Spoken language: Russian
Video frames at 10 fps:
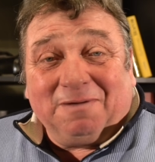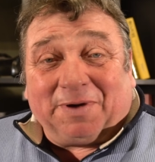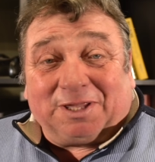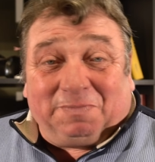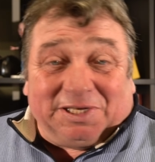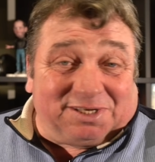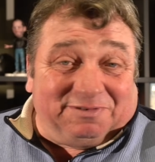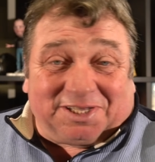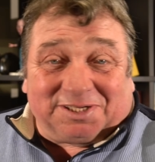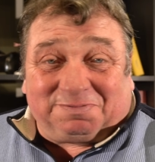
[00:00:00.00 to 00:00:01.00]

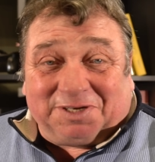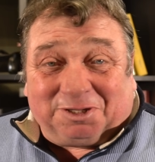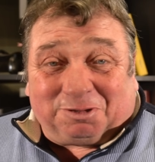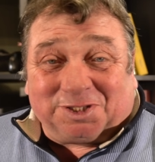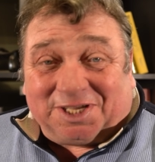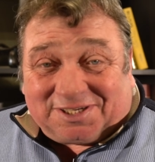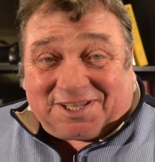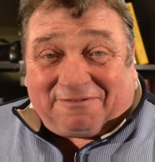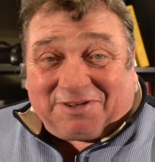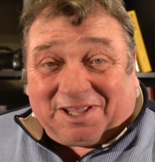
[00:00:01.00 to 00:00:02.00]
Подписывайте своих друзей,
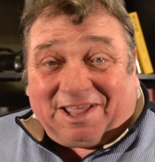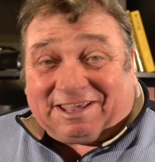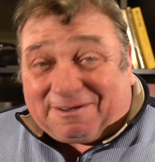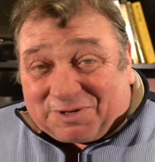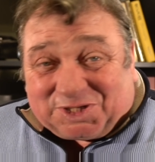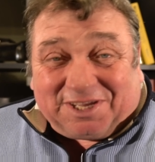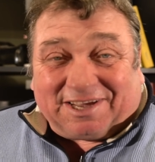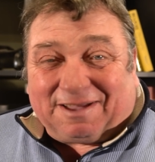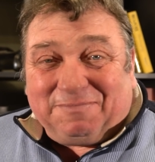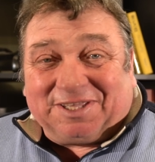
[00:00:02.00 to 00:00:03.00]
ставьте лайки,
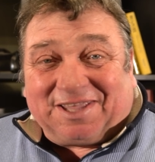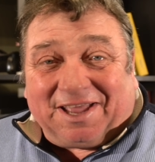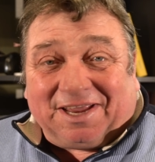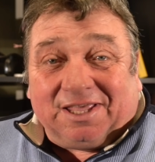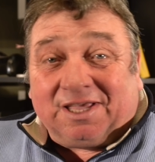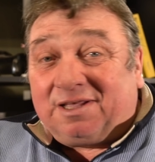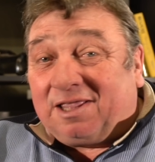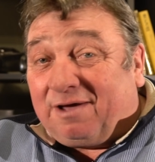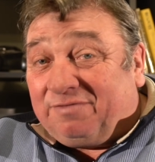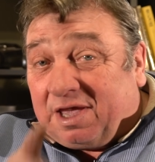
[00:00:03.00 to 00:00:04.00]
пишите комментарии и
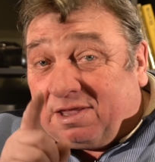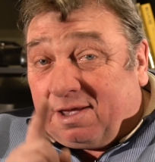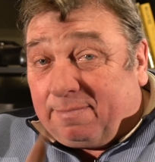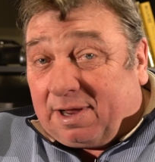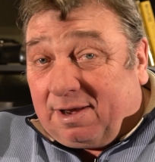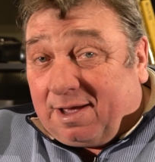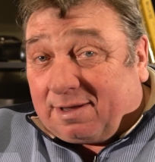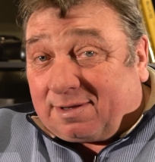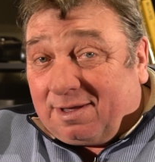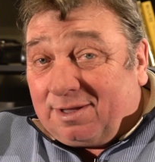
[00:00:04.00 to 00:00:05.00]
главное не
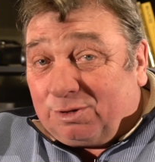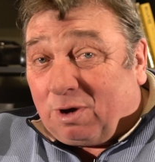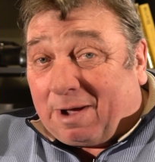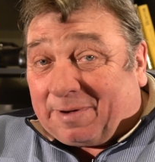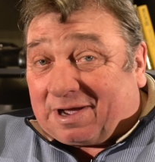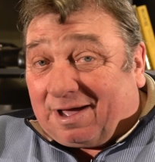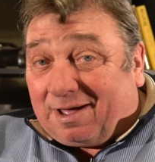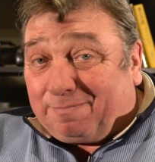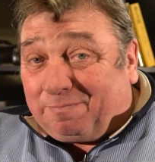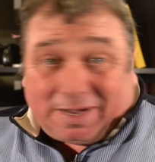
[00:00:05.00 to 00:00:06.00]
болеть. Ну а
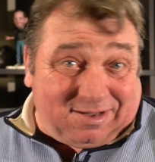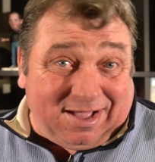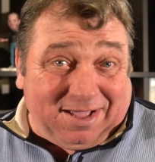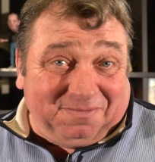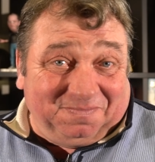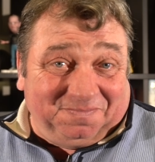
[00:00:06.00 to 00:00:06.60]
пока, пока.